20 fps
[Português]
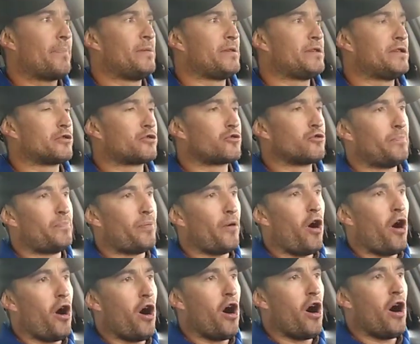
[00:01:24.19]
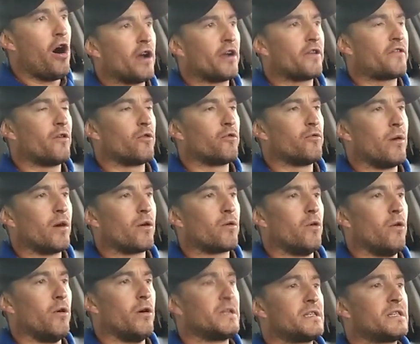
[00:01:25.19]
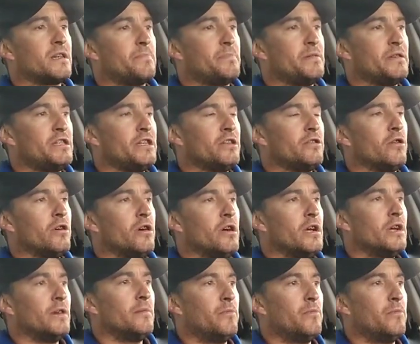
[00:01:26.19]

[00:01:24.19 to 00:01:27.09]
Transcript: pedir suporte, alguma coisa, pedindo,